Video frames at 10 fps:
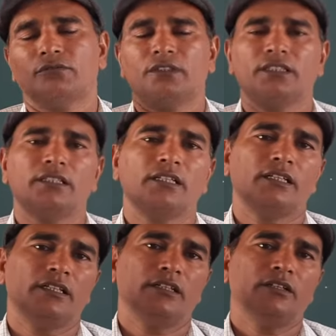सुननी
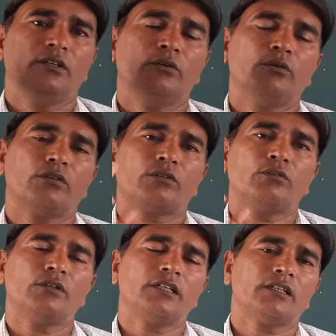है और
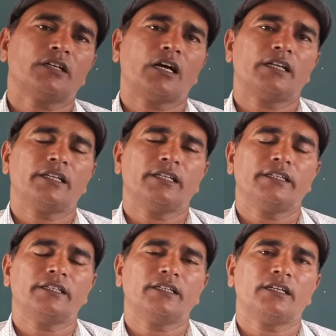कोई कार्य
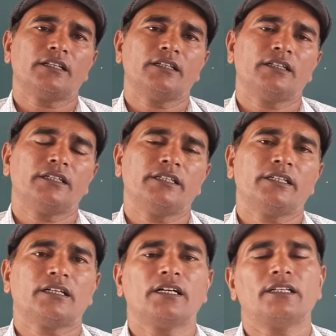नहीं करना
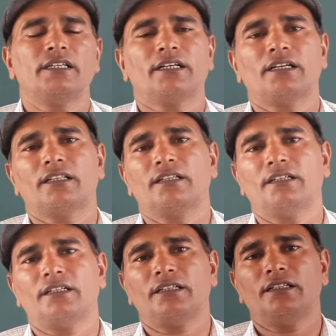ये कार्य
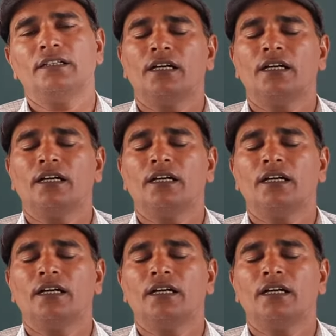करना है